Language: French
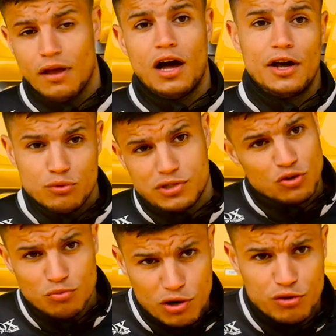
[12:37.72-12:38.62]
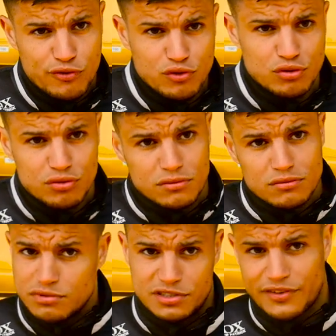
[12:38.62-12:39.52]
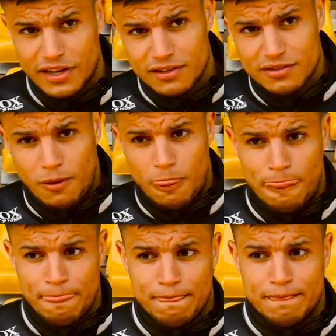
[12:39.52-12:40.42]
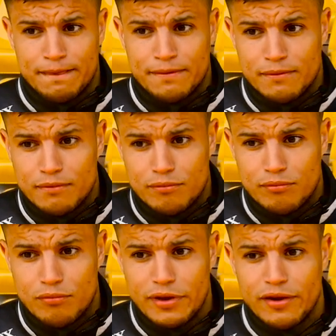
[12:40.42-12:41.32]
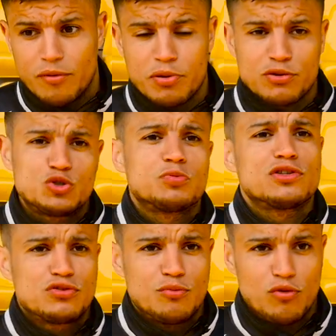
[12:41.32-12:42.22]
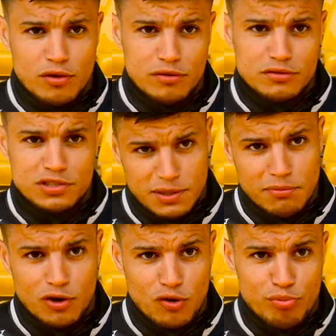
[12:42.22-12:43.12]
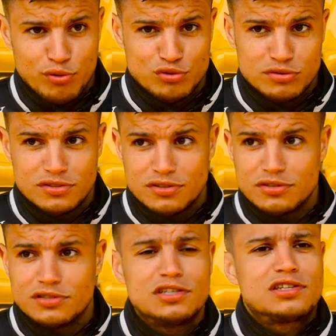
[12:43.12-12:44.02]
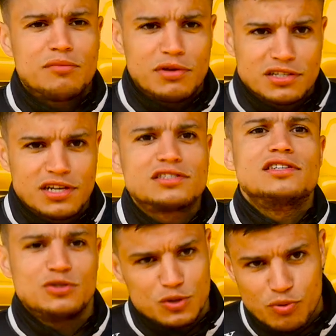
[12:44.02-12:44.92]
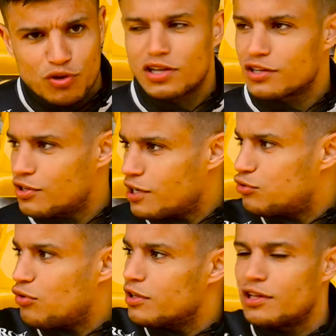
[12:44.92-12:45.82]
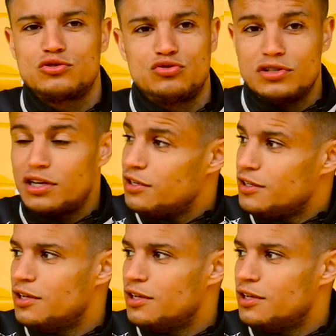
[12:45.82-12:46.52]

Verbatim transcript: À nous, ça nous manque le foot, c'est vrai. Mais perso, je pense que moi, ce qui me manque le plus, c'est cette ambiance-là, c'est les supporters quand on rentre dans le tunnel